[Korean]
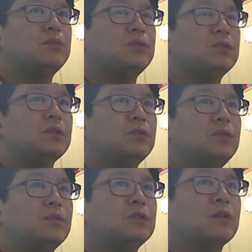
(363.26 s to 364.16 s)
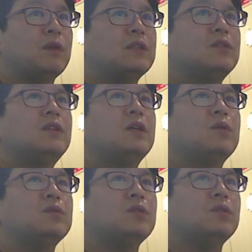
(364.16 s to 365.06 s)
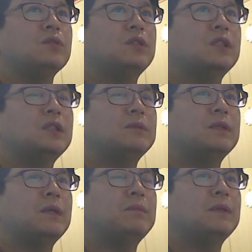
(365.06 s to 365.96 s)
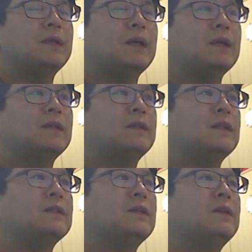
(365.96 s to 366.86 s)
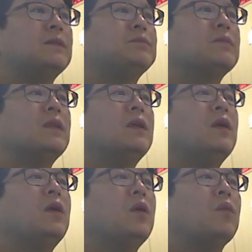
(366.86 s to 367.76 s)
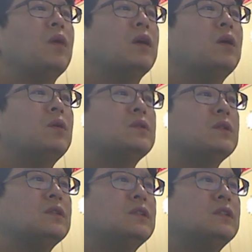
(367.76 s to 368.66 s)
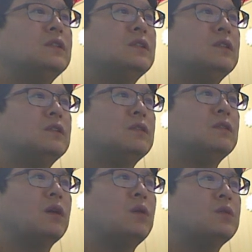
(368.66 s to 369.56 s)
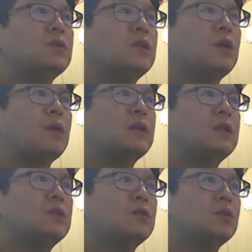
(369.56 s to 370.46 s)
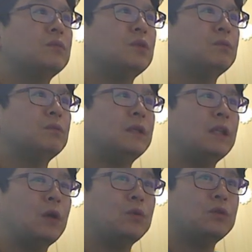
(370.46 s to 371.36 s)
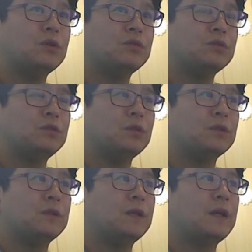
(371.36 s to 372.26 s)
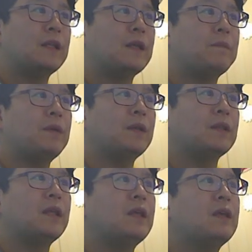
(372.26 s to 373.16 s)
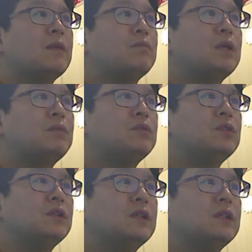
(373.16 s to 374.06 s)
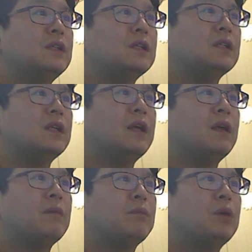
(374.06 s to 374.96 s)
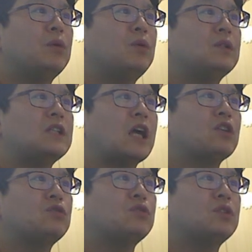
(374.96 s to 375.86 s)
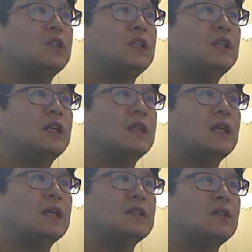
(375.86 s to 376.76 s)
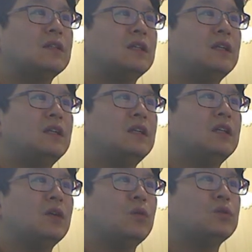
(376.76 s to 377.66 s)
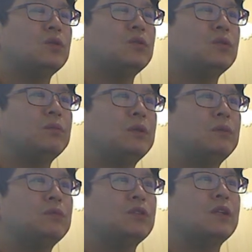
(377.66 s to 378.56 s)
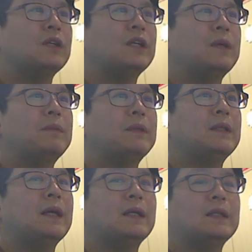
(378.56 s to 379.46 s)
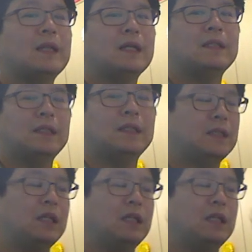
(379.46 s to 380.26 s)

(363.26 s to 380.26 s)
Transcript: 부러져도 이제 관절내 골절로 취급을 합니다. 그래서 외곽골절을 외곽골절의 관절적 정부 및 내고정수는 어떻게 하냐면 피부 절개를 비골 장축 길이에 따라서 길게 곡선으로 피부 절개를 합니다. 다시 이제